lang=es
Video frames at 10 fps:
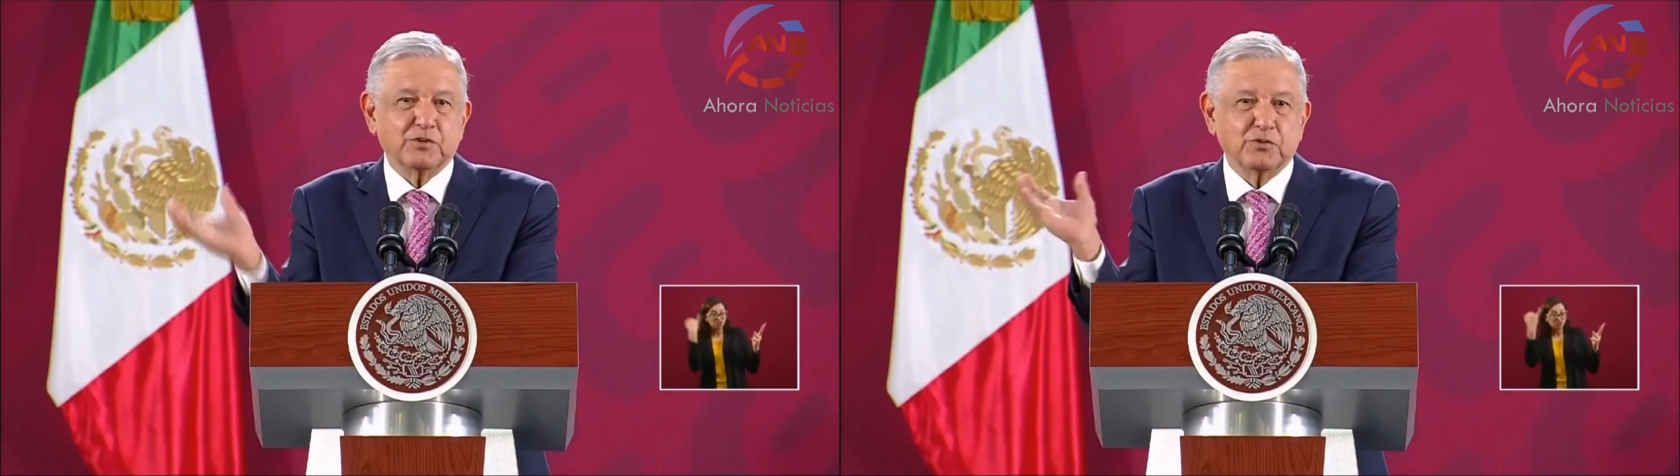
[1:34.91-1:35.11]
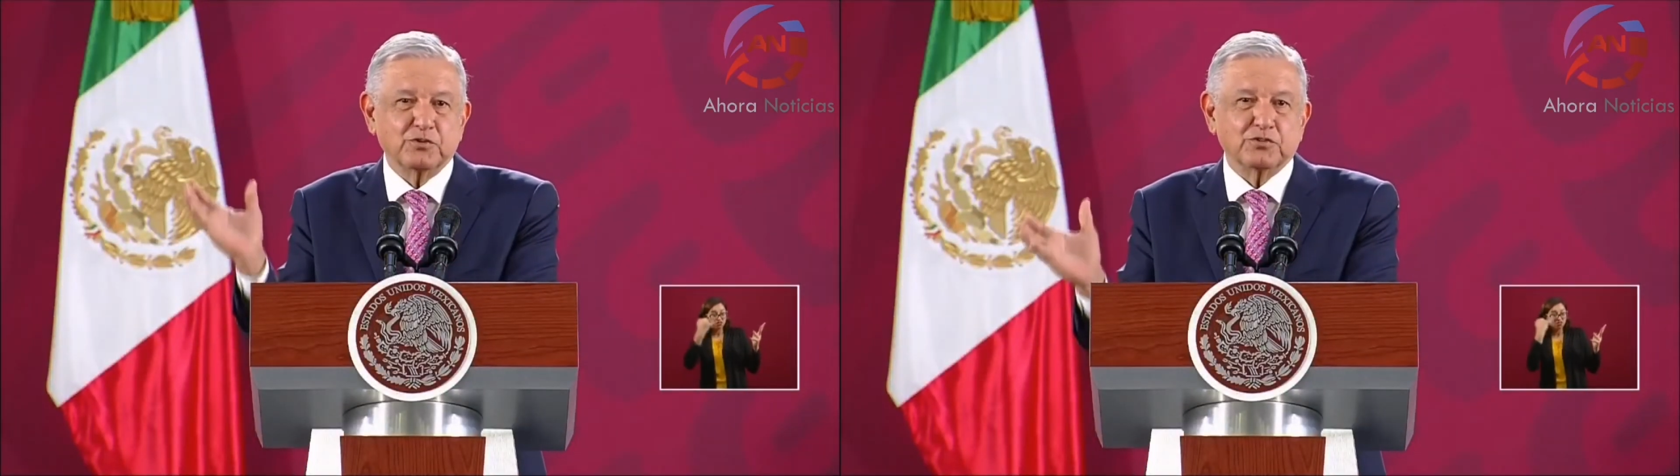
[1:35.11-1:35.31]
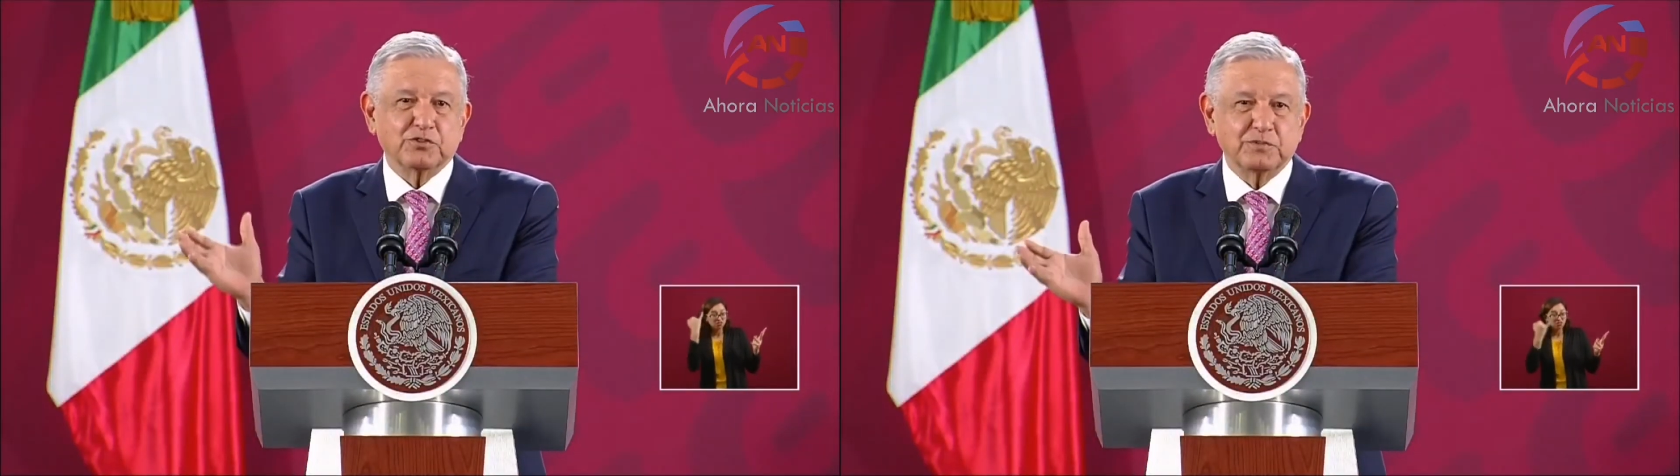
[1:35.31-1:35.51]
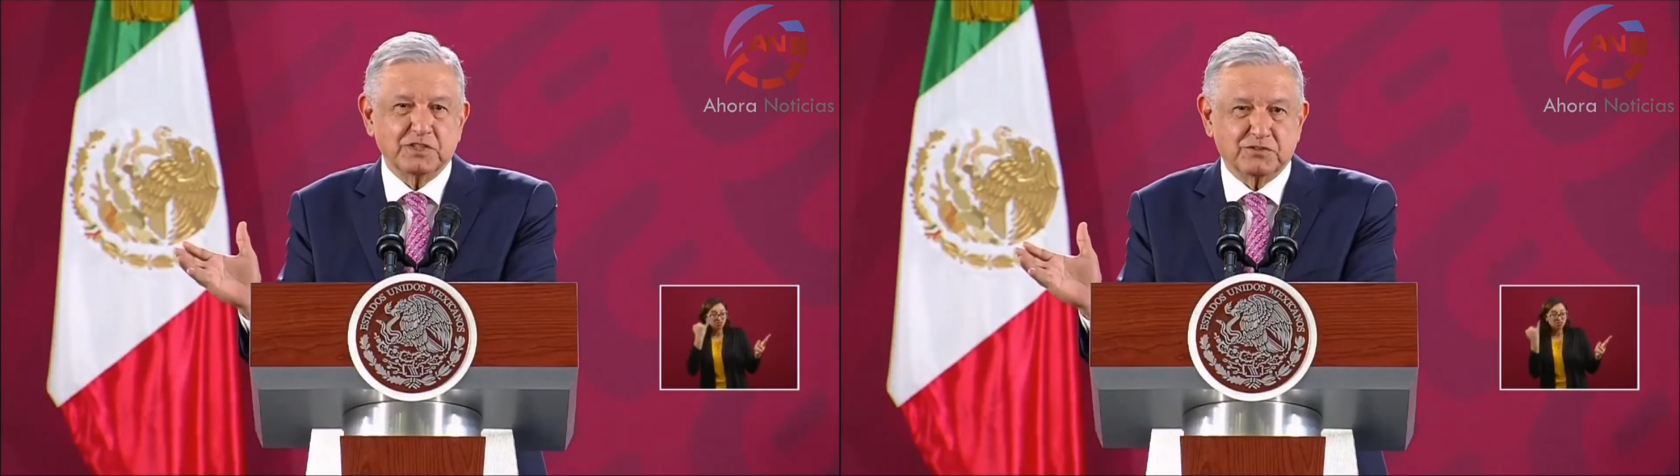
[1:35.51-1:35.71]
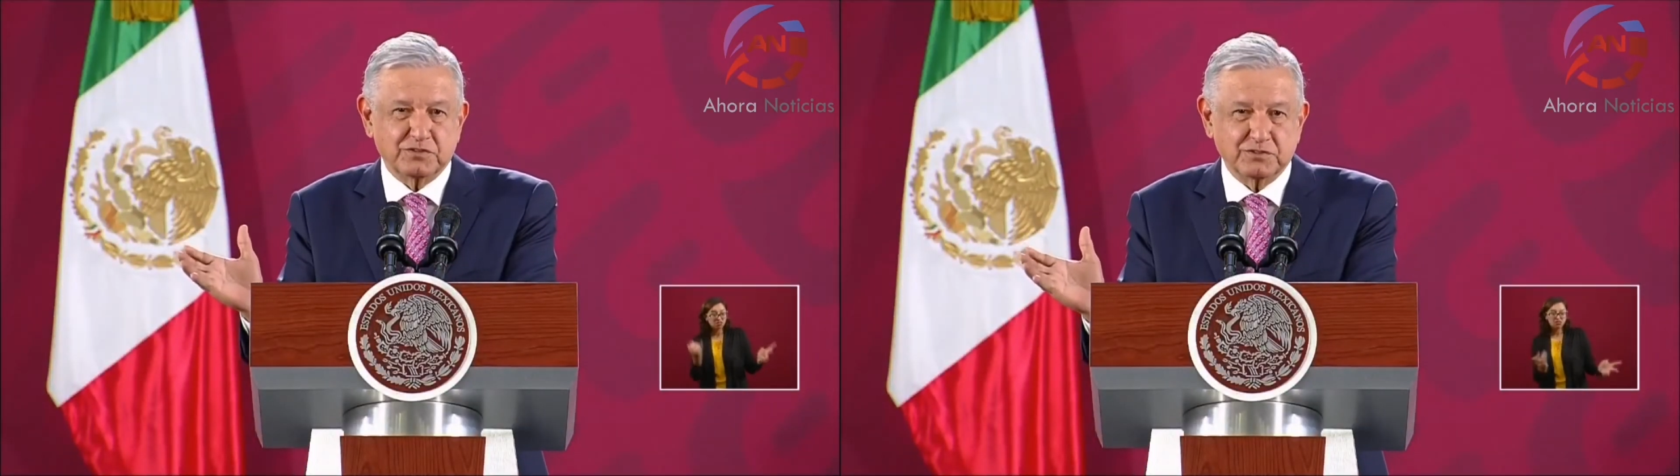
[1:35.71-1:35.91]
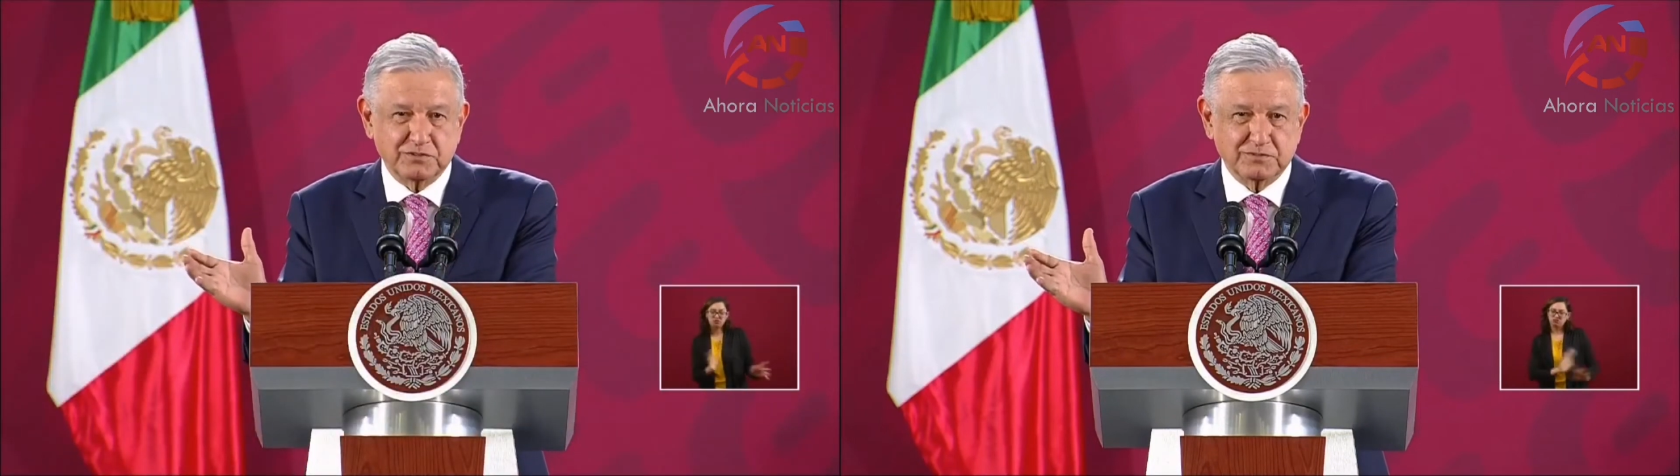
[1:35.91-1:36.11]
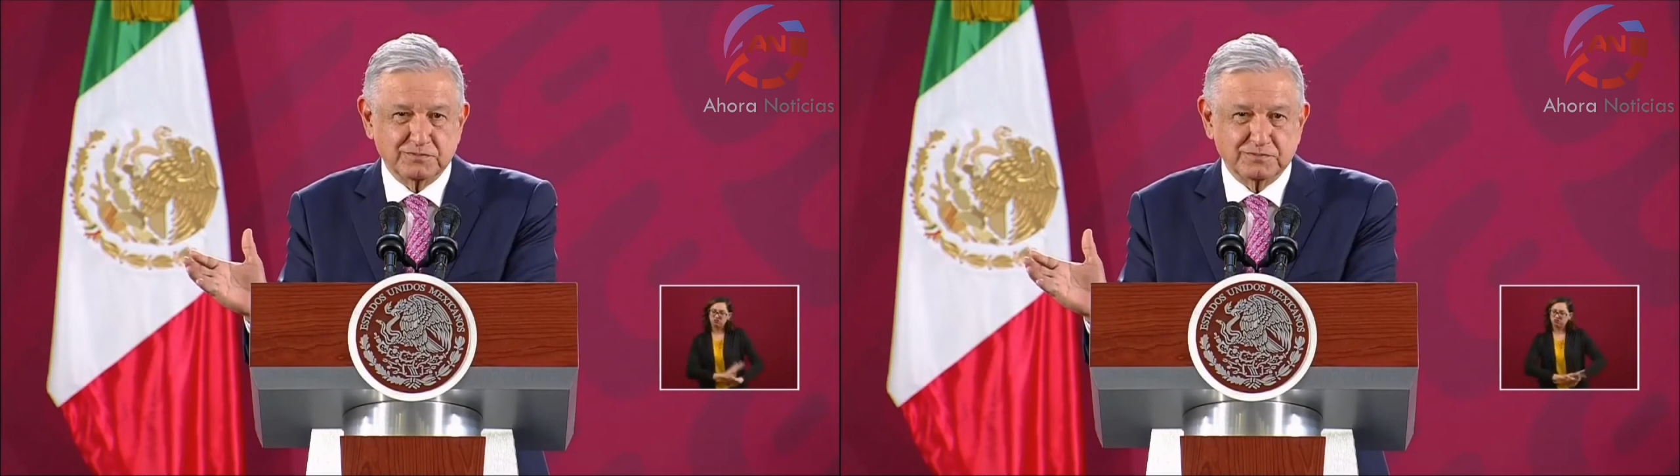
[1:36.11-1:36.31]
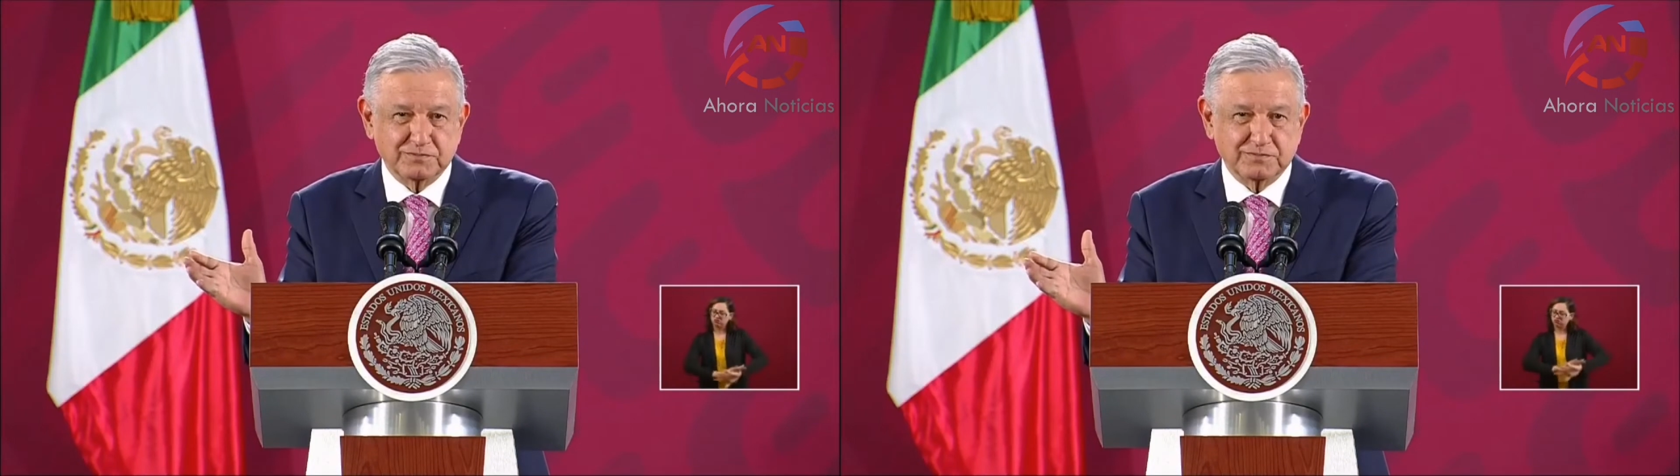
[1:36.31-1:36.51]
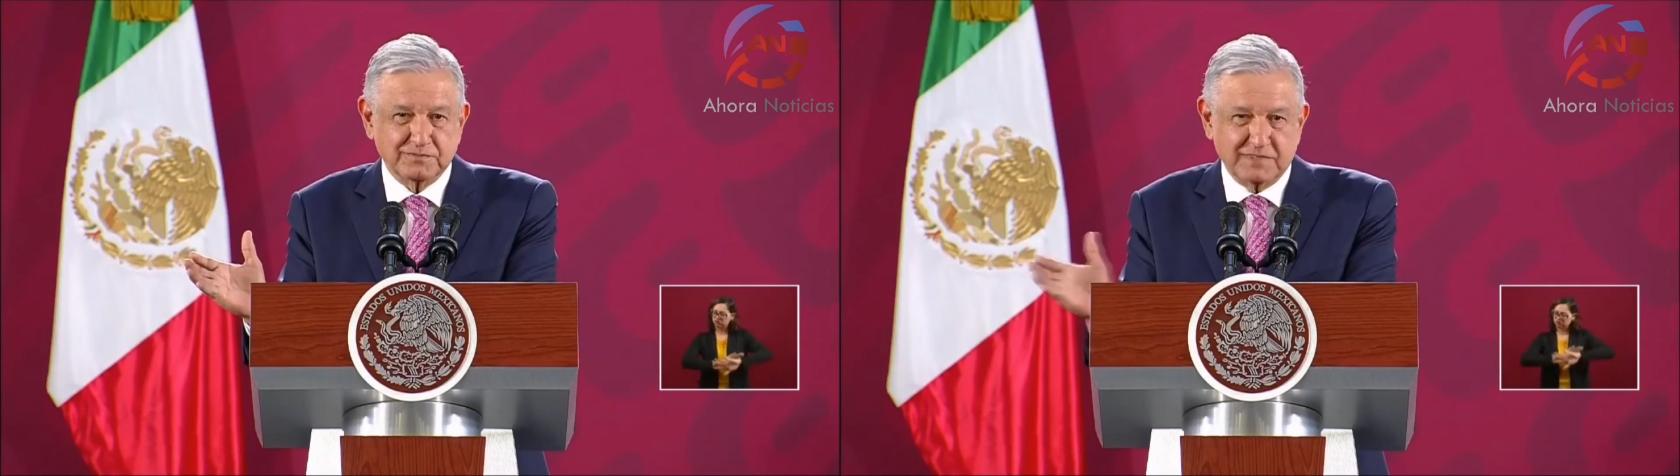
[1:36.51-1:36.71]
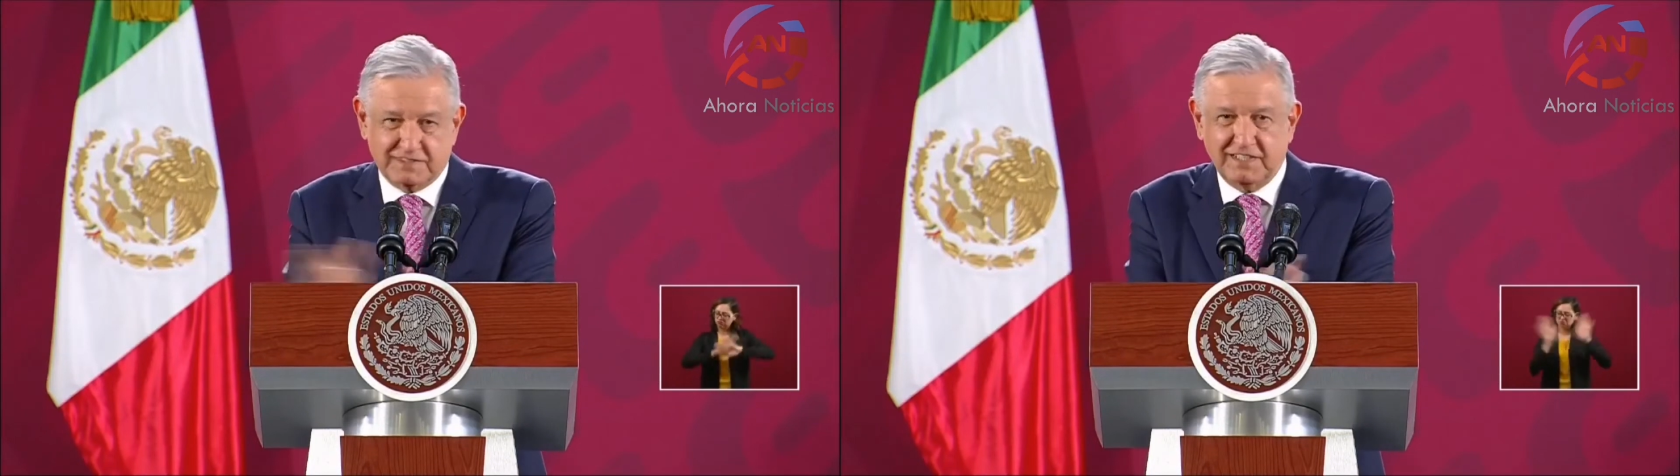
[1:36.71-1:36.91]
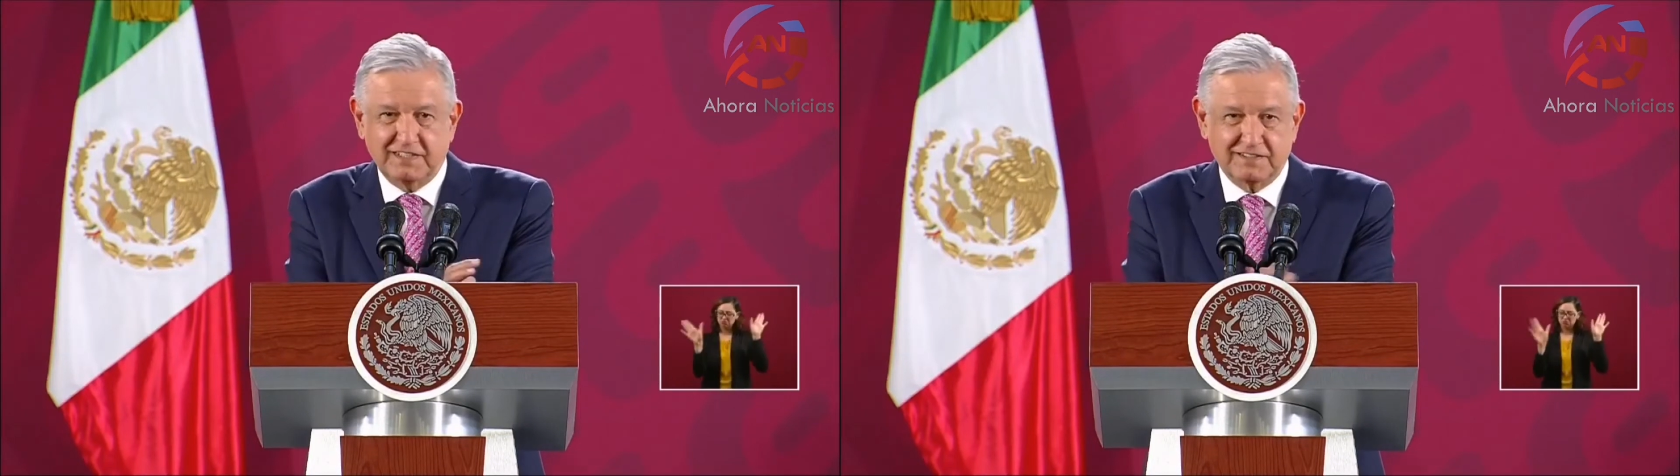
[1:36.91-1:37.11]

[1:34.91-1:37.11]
conocimiento. Así,